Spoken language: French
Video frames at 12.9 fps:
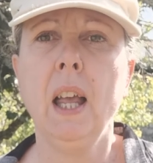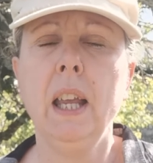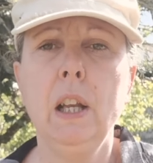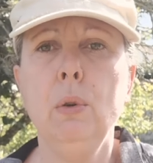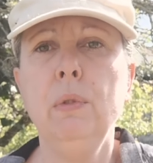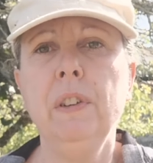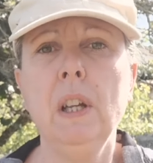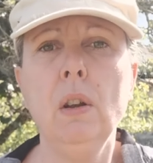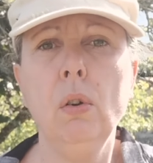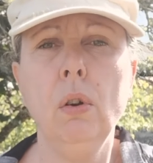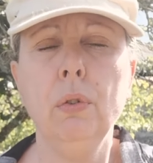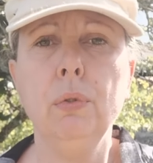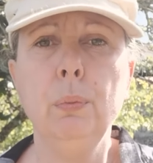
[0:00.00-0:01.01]
et il lui
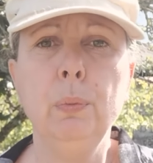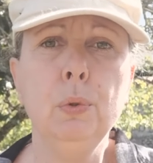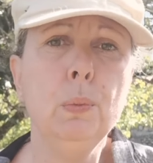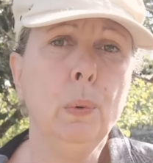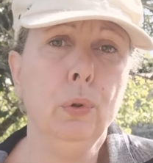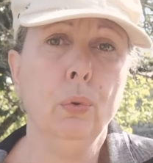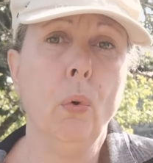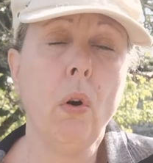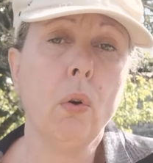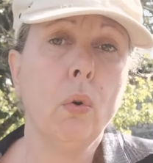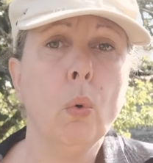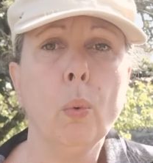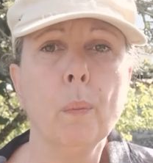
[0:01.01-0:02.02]
file du pognon, en
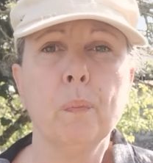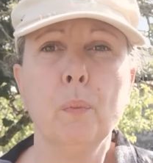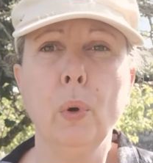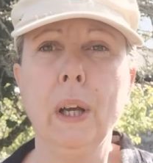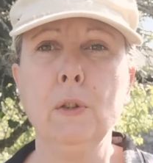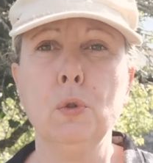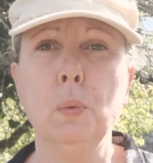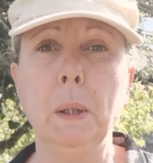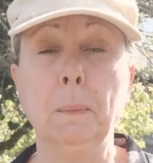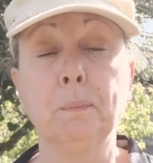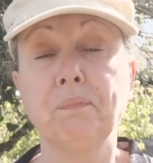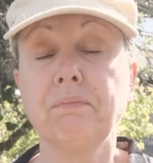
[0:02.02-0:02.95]
gros, pour résumer.